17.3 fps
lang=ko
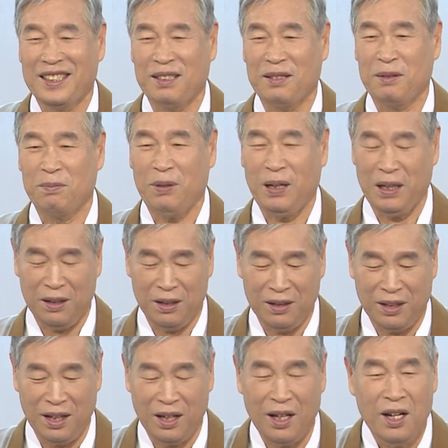이제
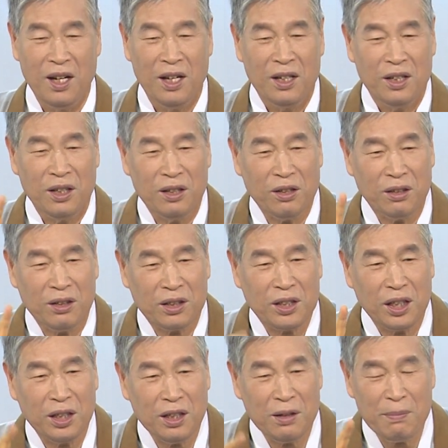하는데 이걸
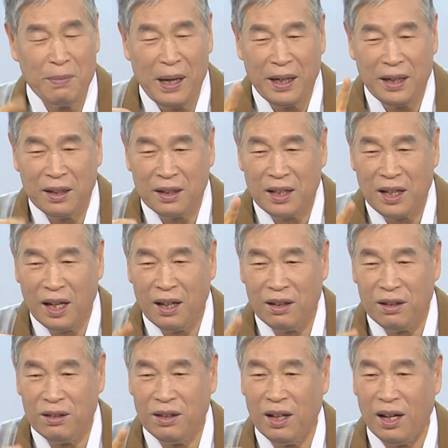처음에 이렇게
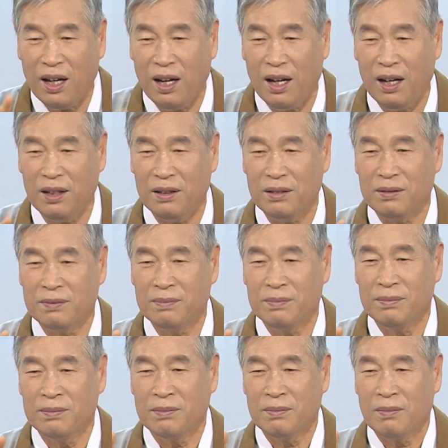하는데
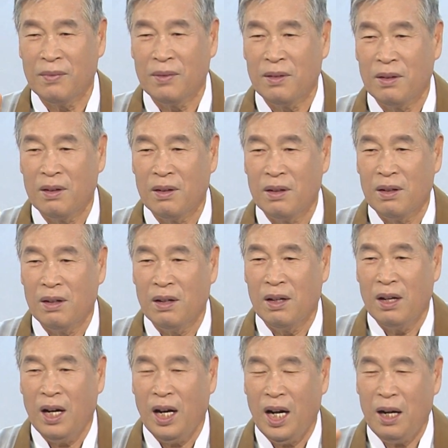
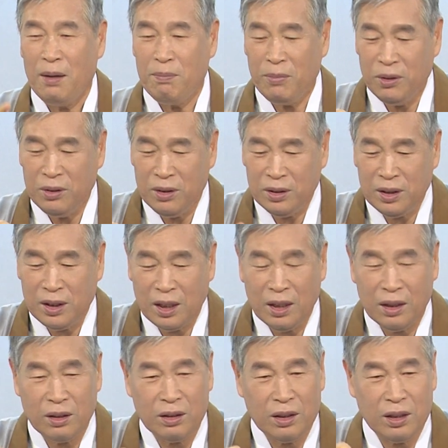한번
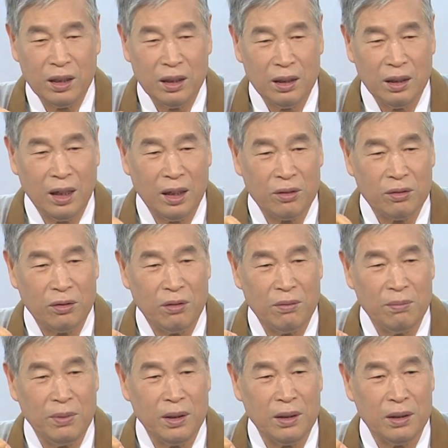어떻게 털어가지고
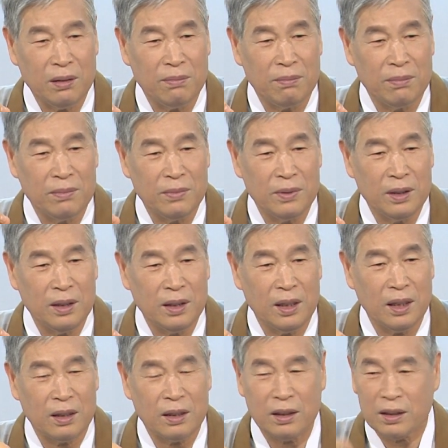뭐를
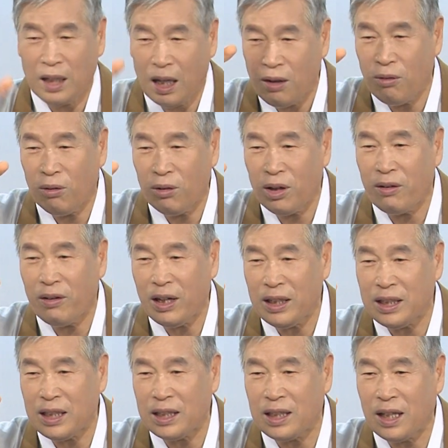이렇게 탁
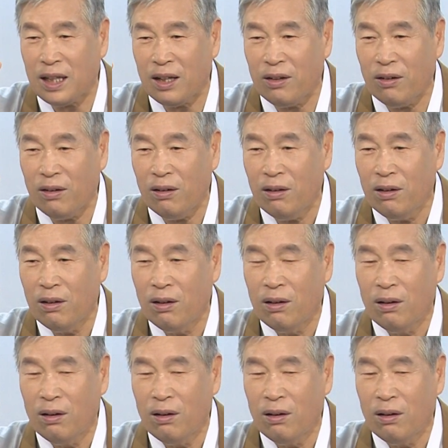올라와야 되잖아요.